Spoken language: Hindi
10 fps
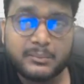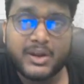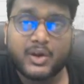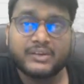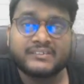
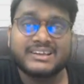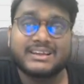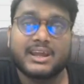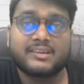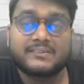में कौन सा
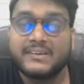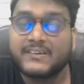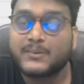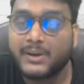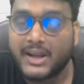देश
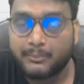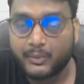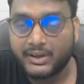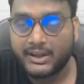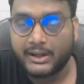शीर्ष पर
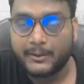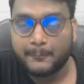आपको दिखा